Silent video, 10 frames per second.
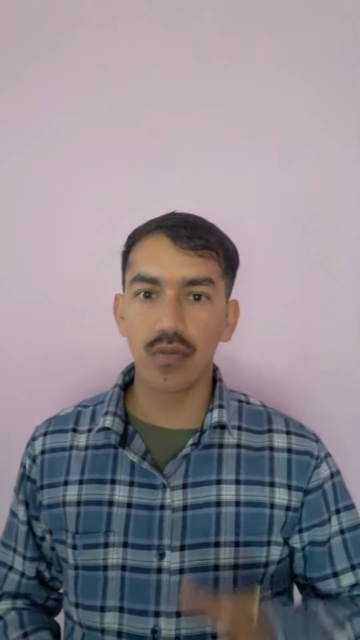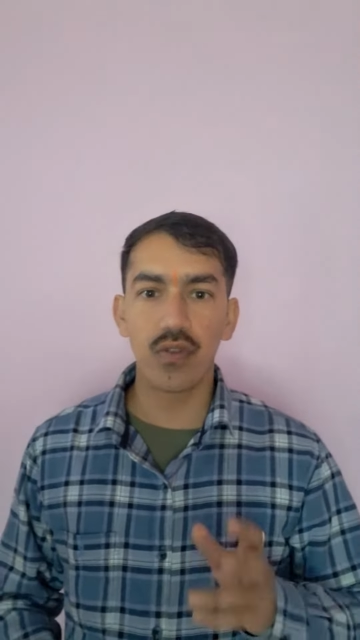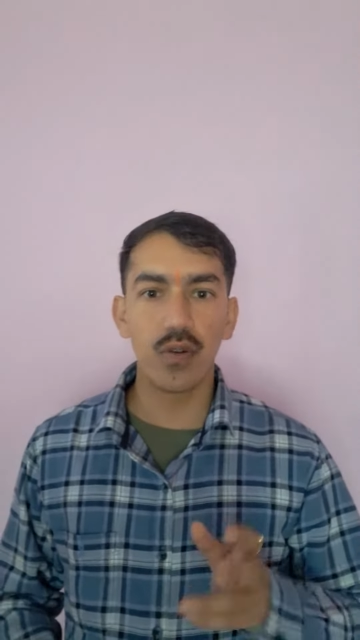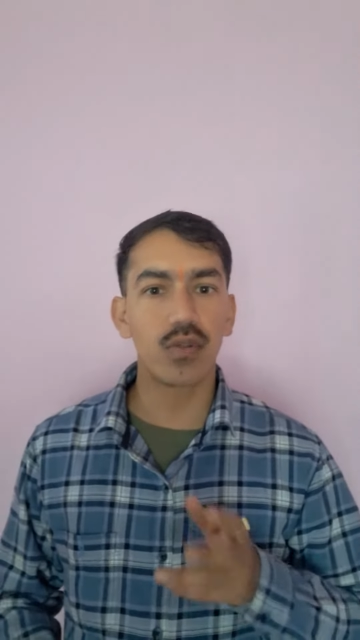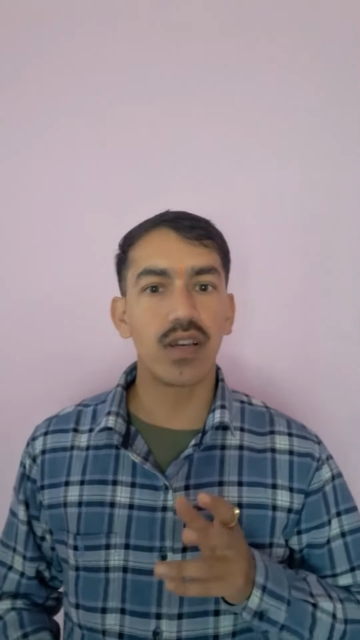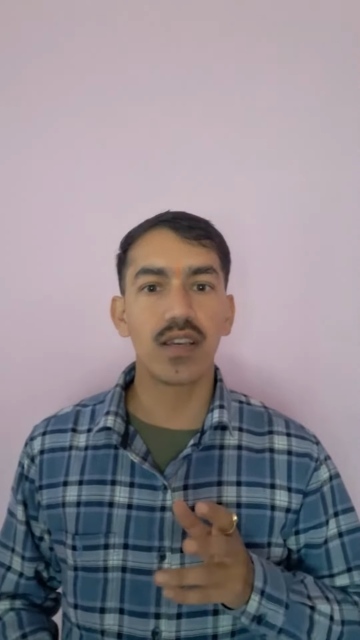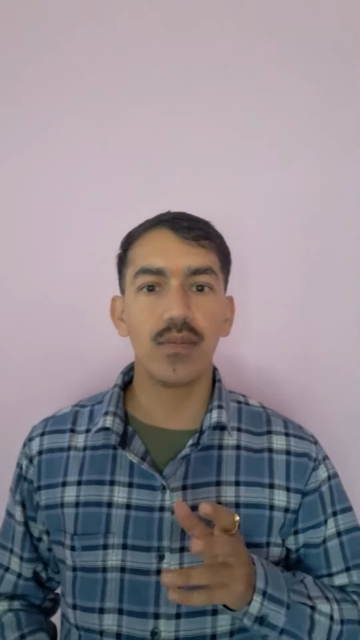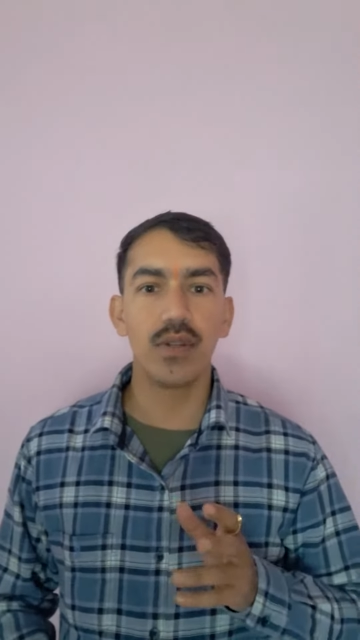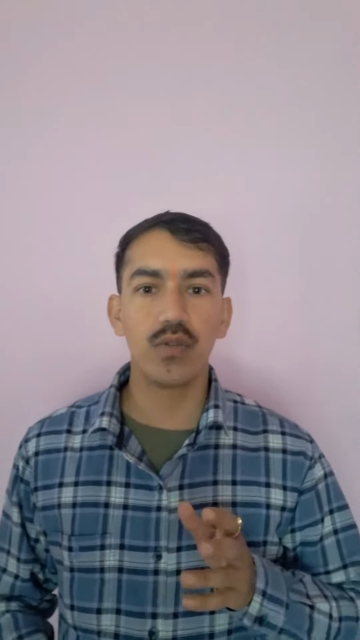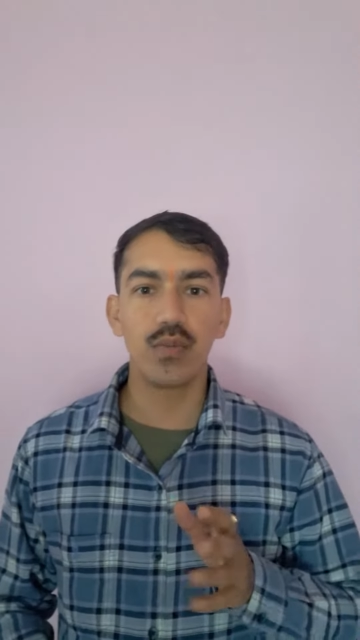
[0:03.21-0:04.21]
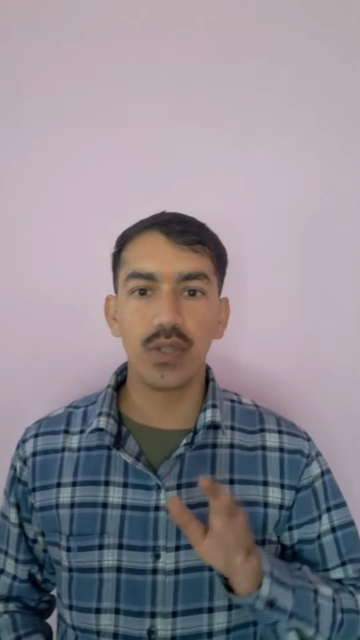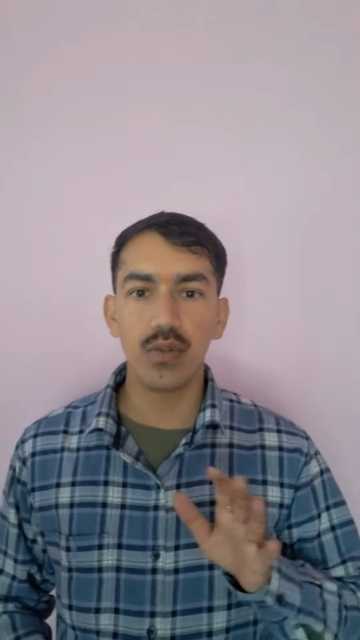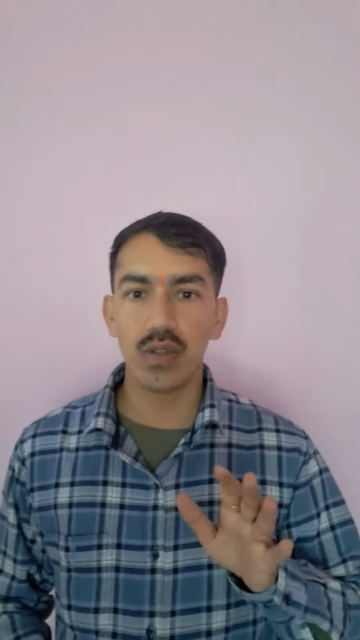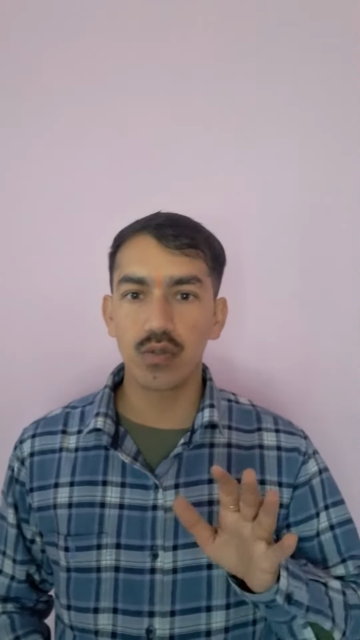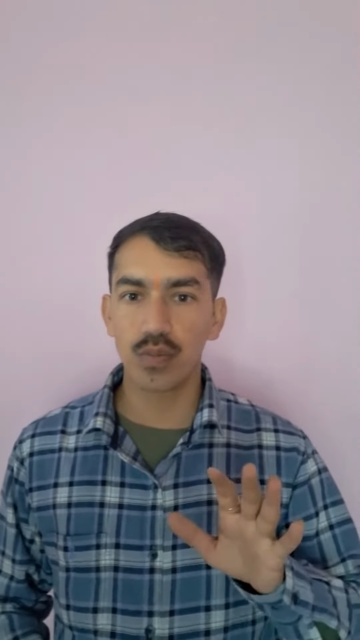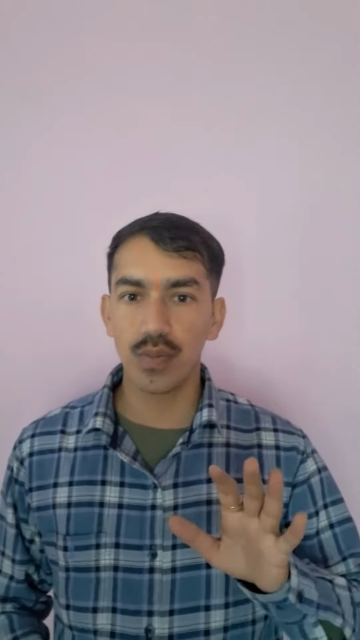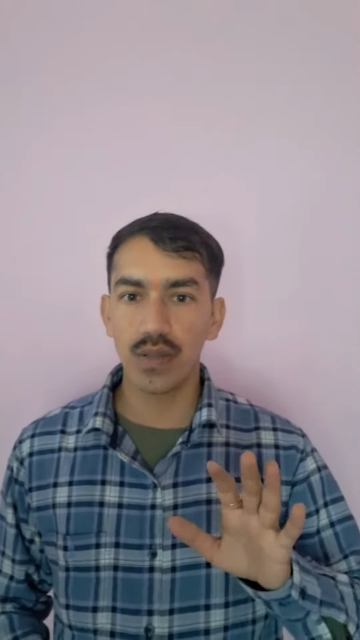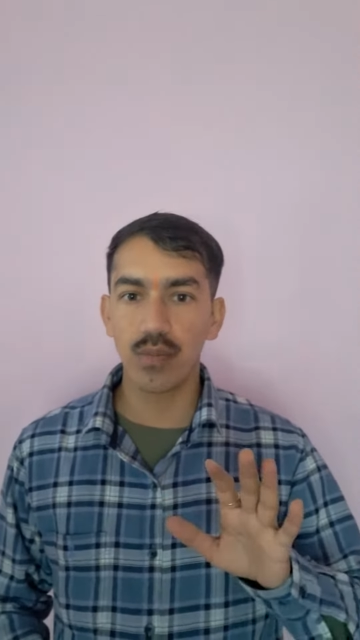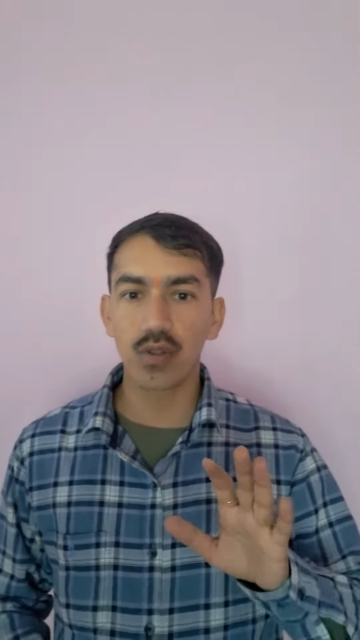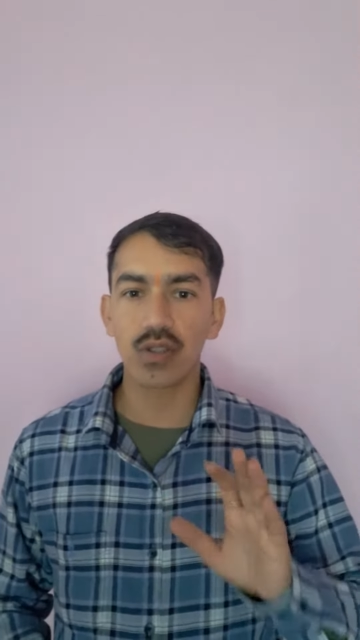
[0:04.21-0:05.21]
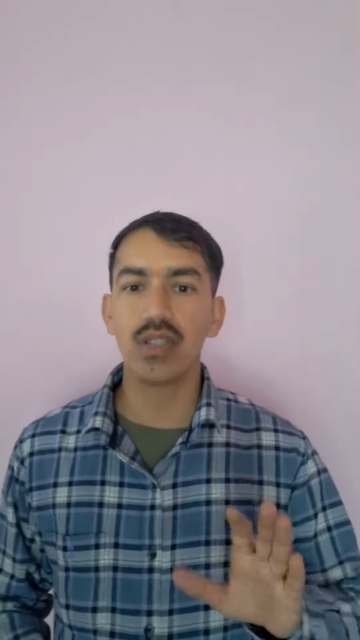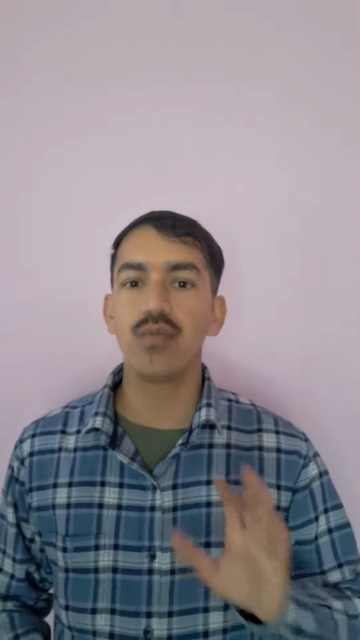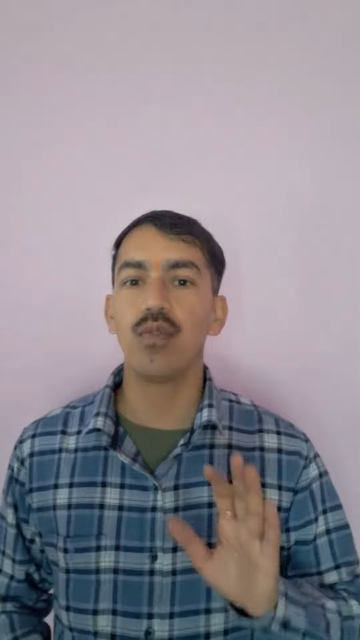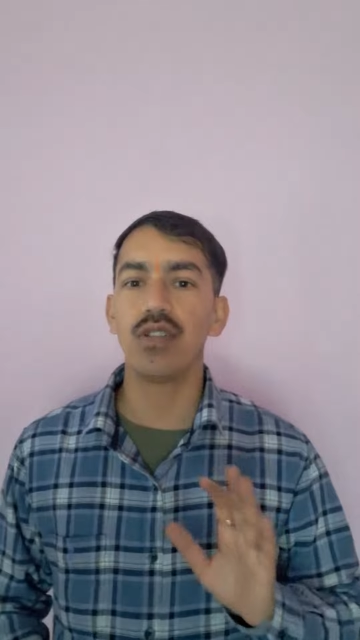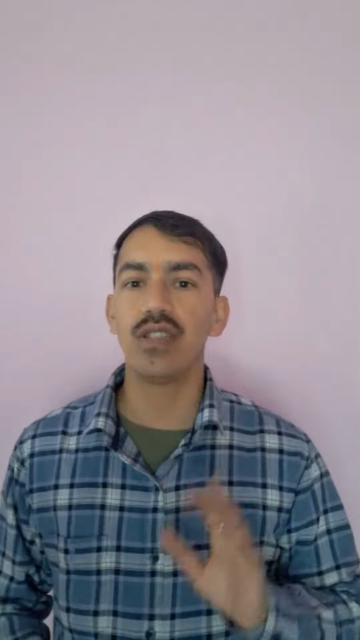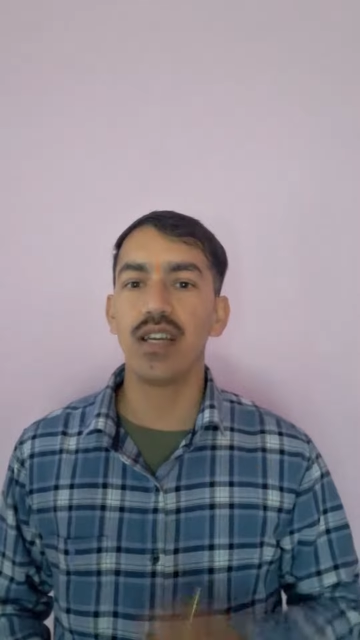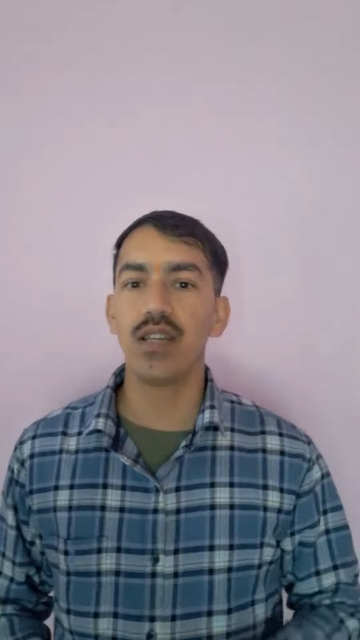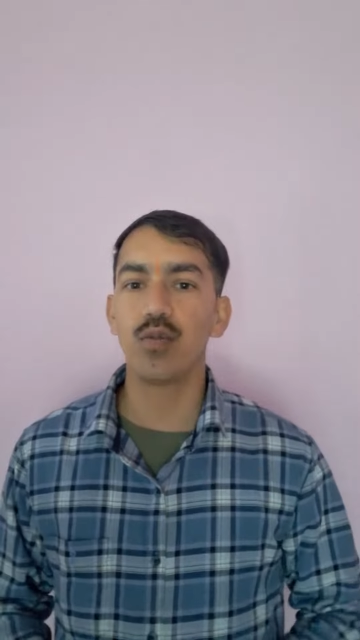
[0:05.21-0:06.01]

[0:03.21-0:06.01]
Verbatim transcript: फील होता है कि मेरी जो वीडियो है उसमें बहुत अच्छी वॉइस नहीं आ रही